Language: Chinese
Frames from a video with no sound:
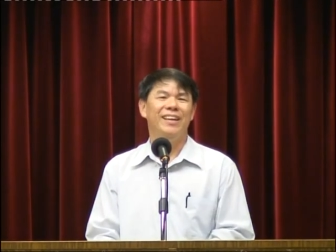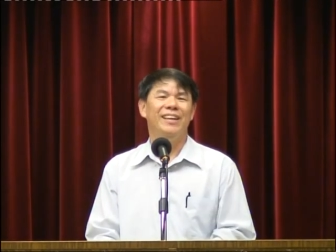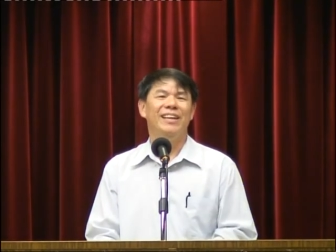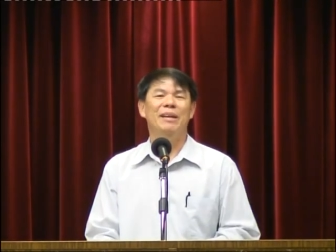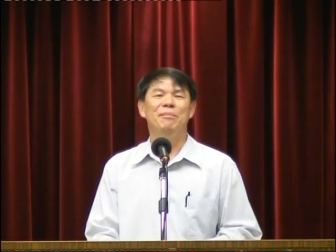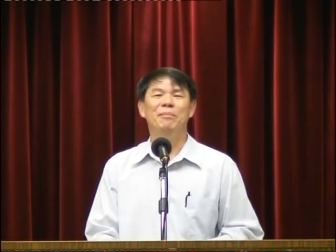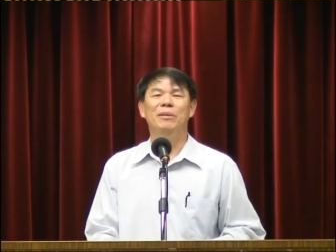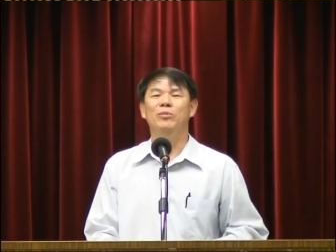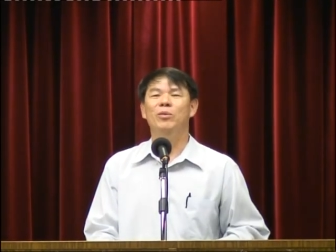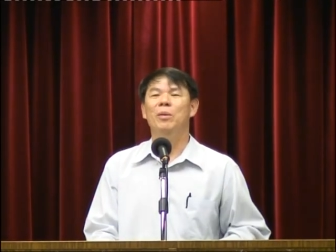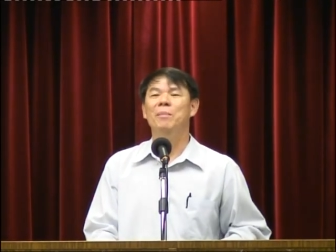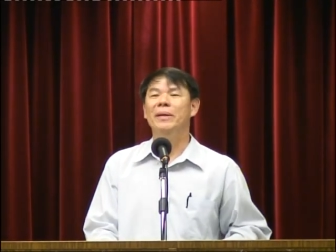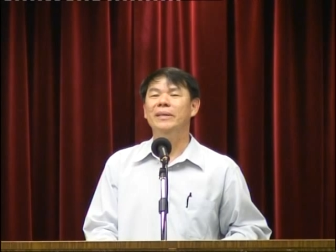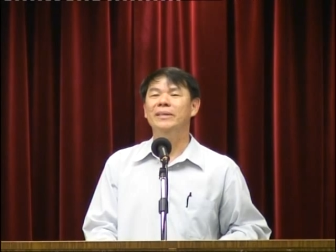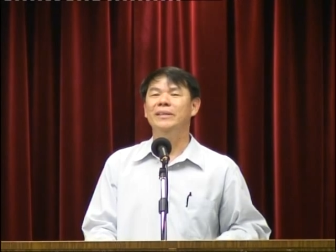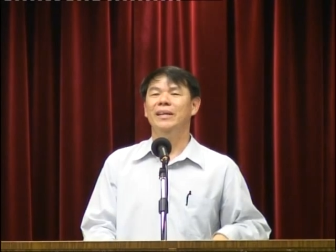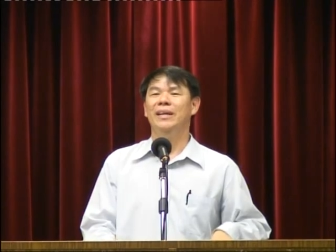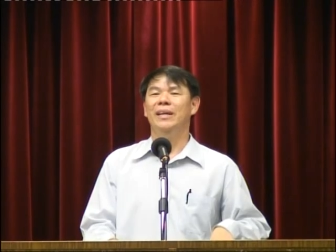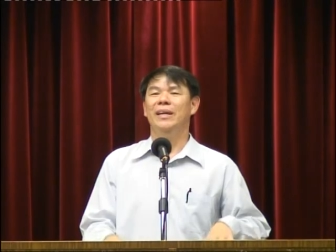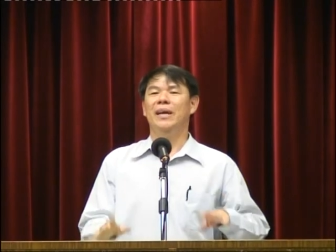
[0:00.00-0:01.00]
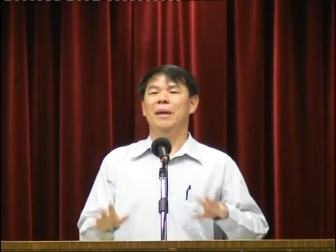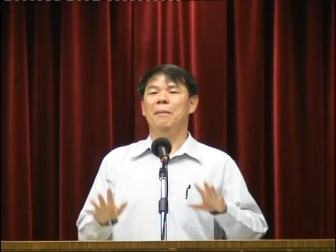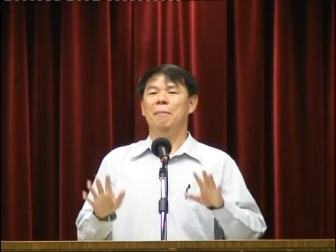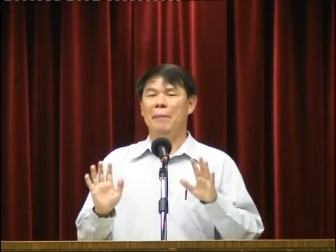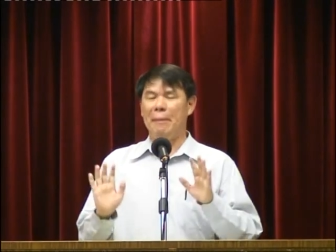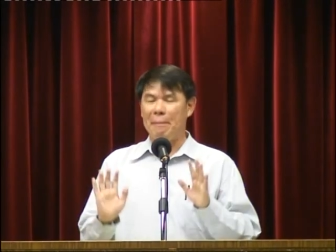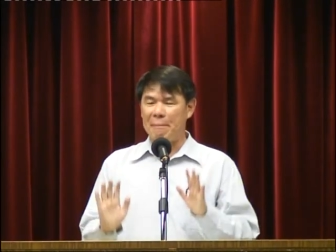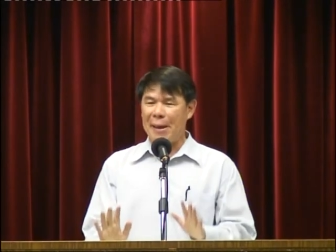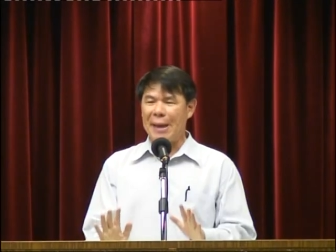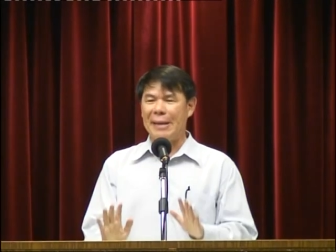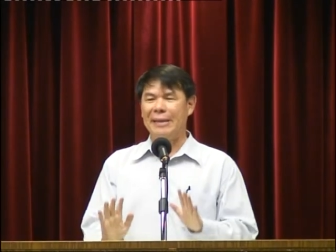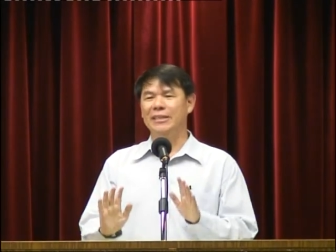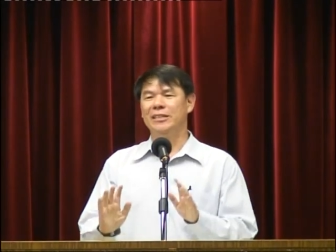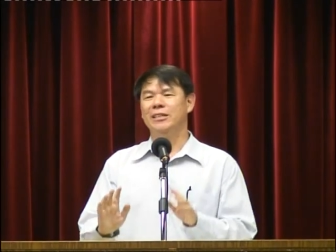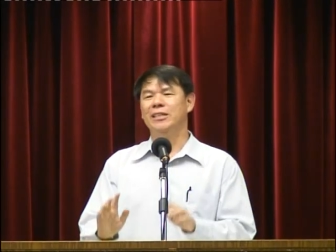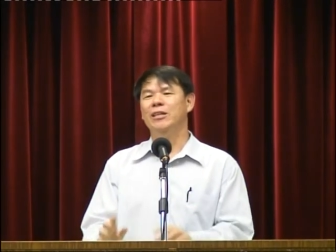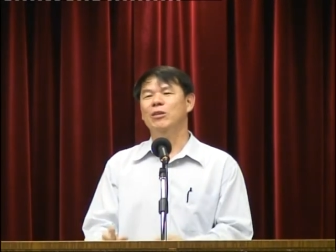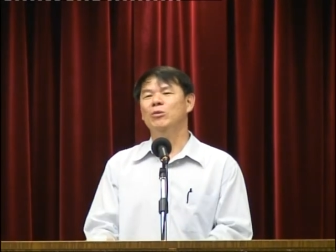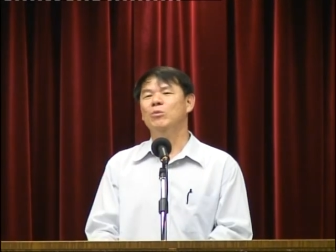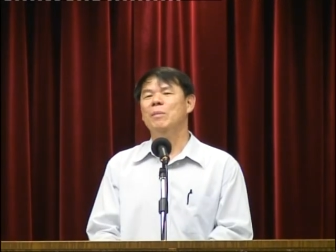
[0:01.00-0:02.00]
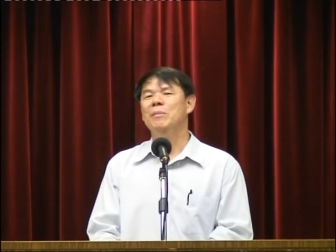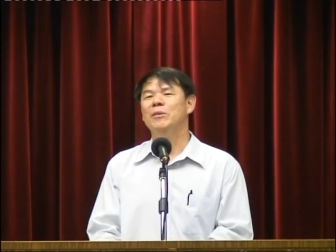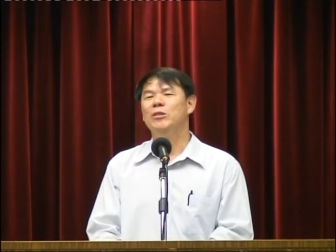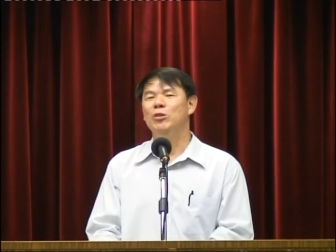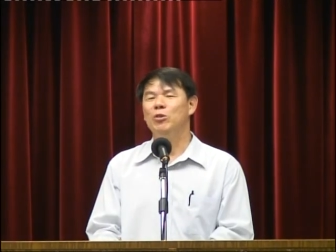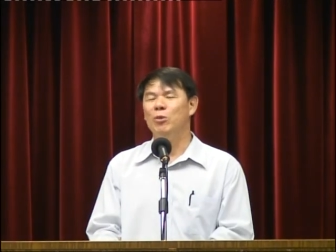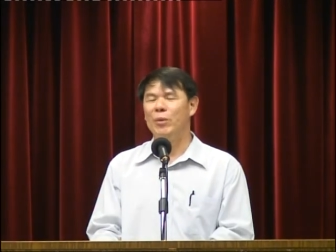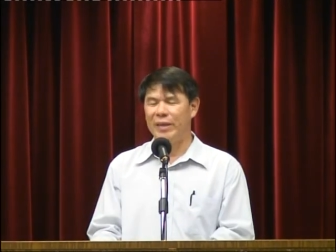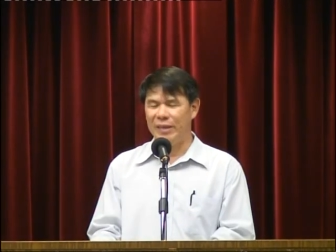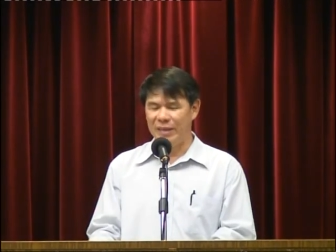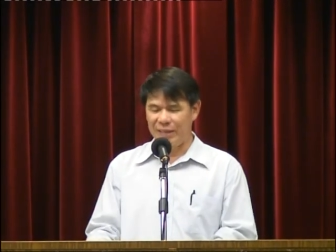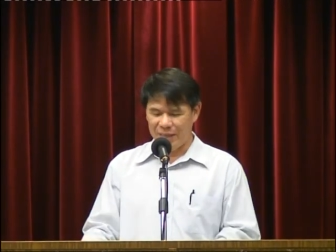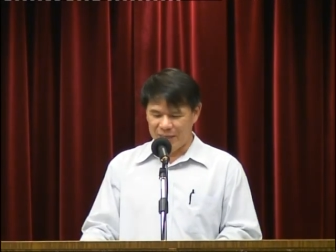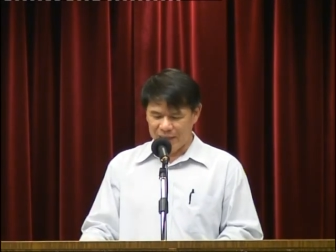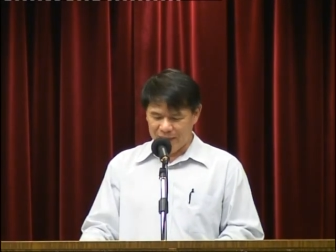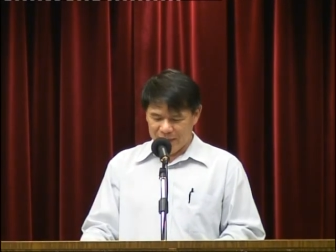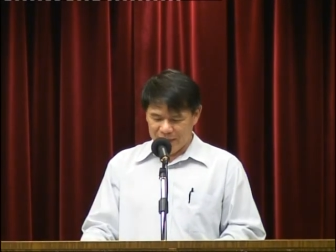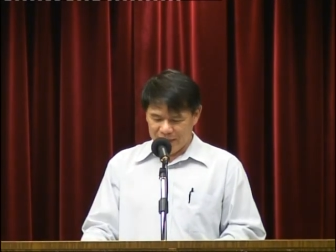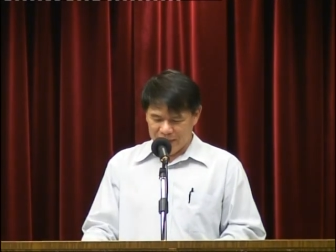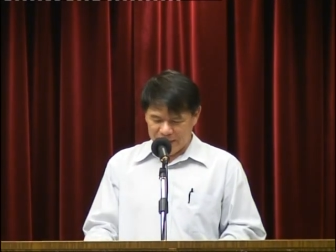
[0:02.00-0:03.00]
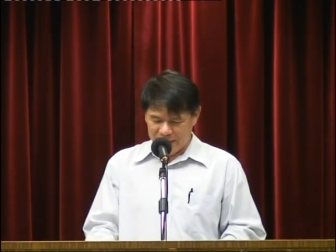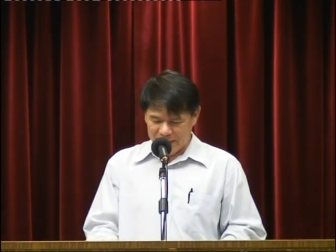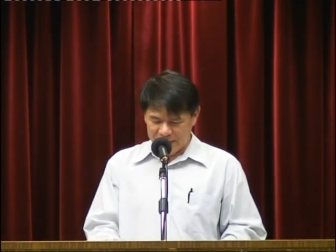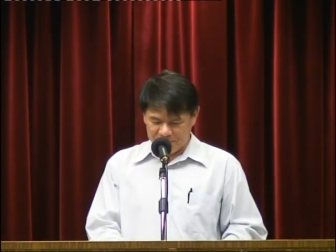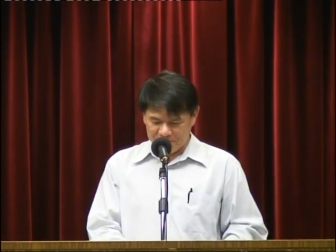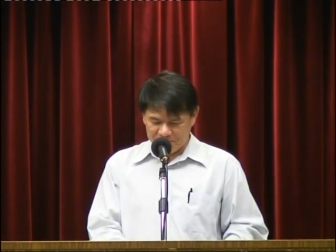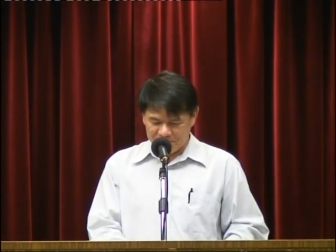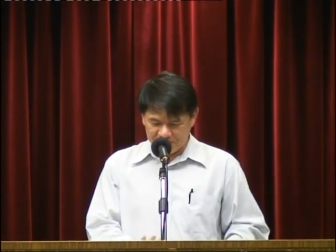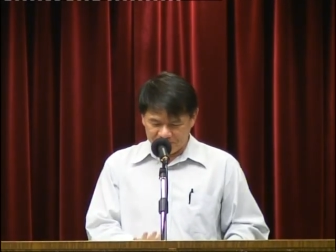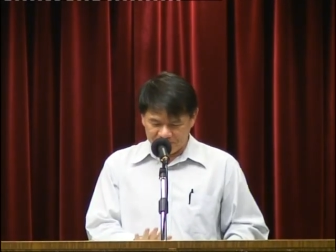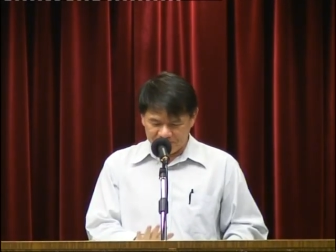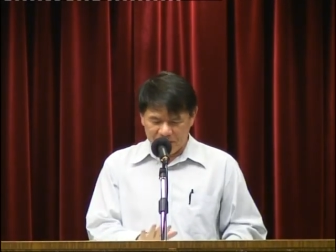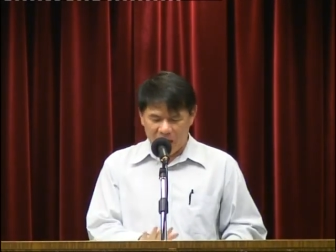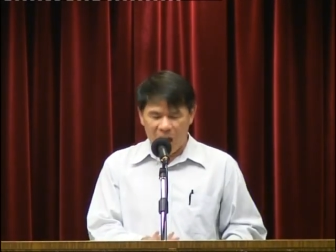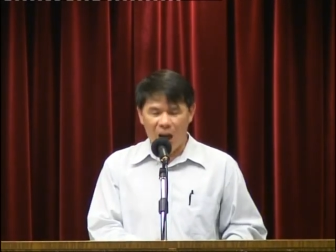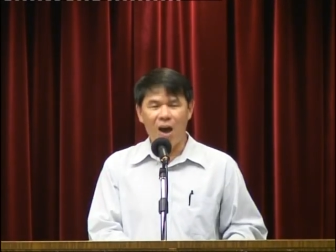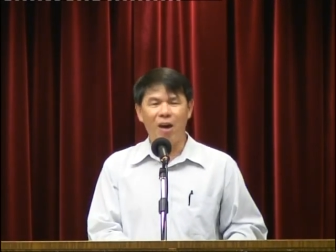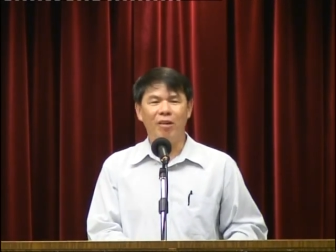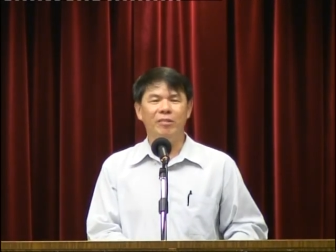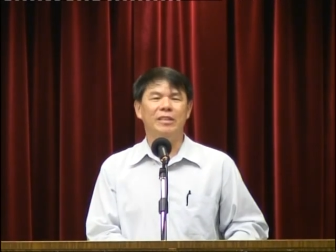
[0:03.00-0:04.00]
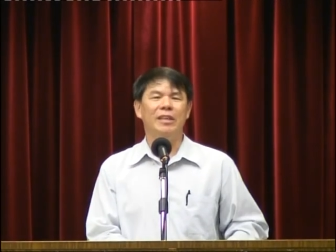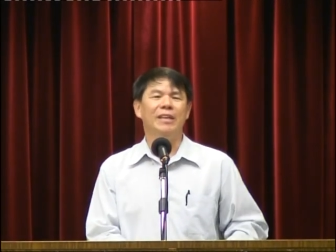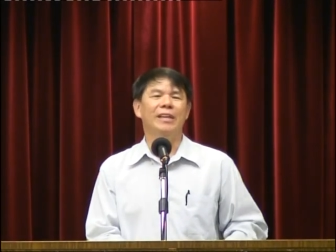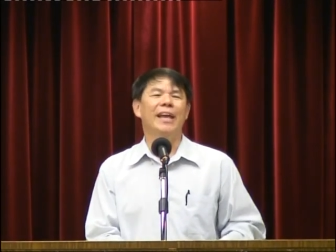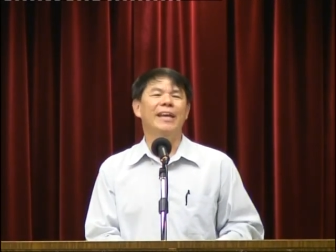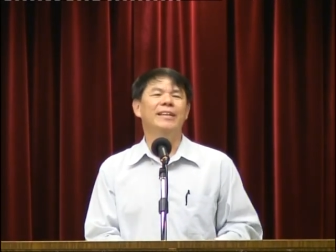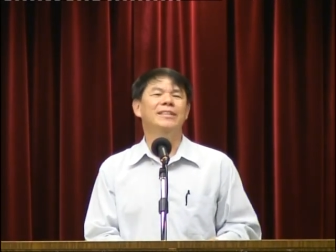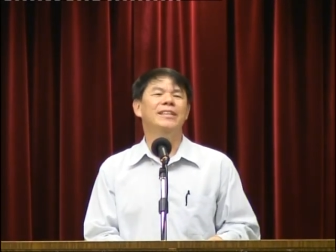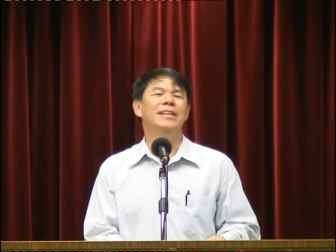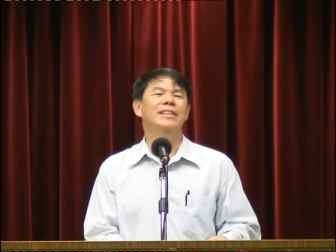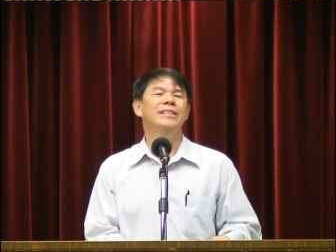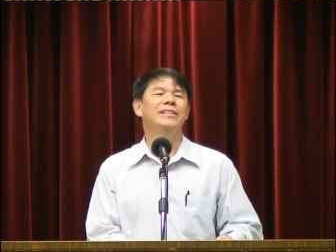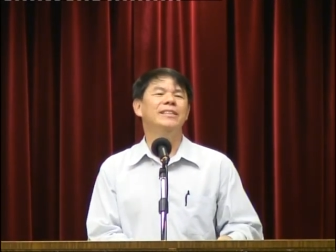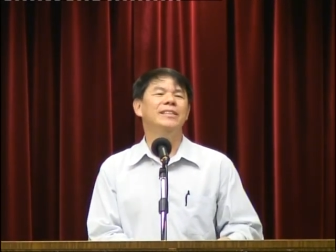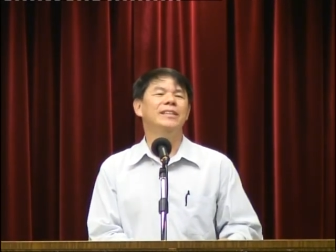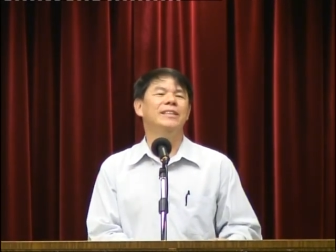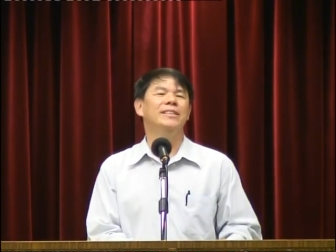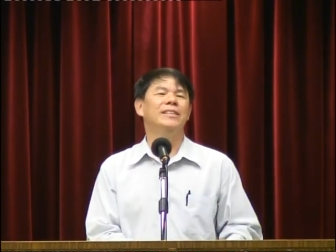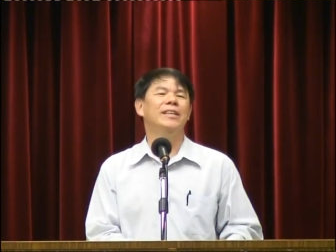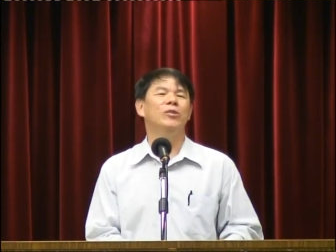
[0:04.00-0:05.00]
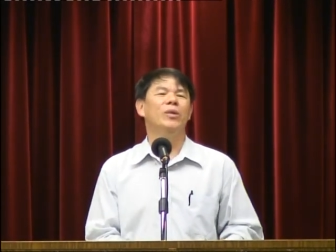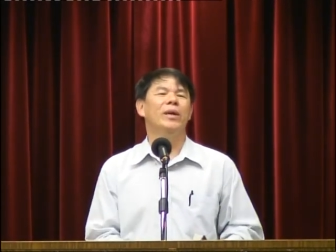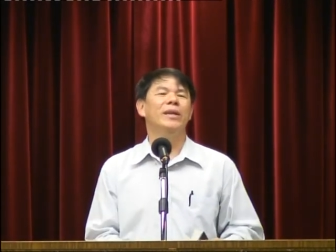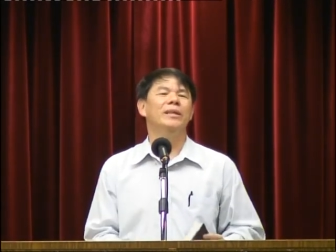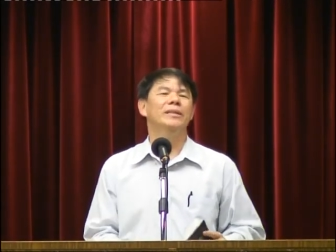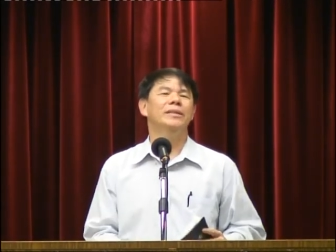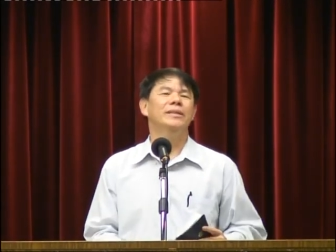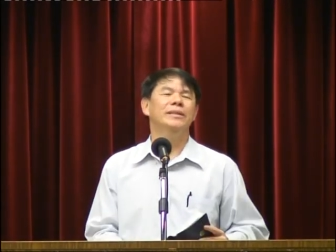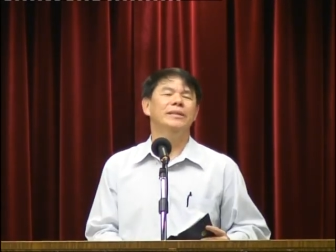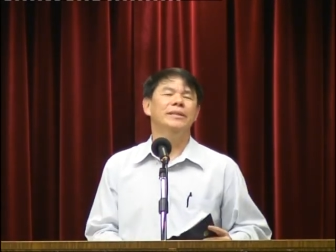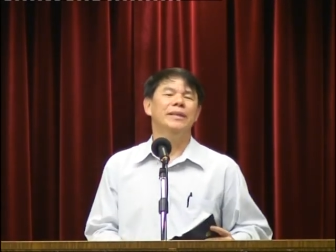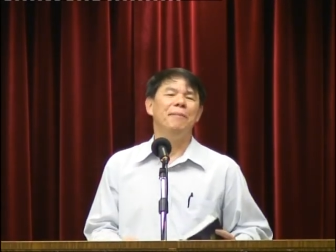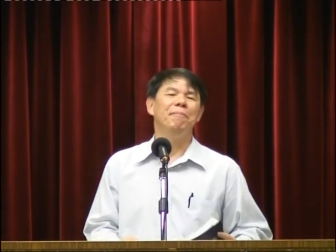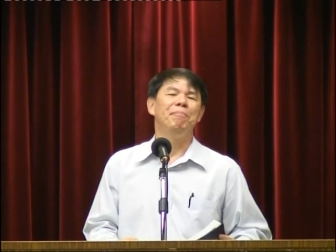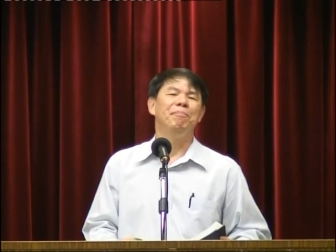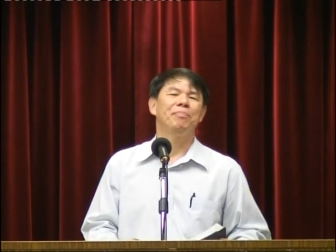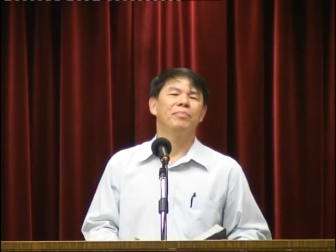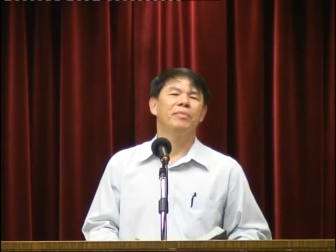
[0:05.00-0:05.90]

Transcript: 那么我们。明白了之后，我们就会，嗯，好好的来珍惜这段的时间。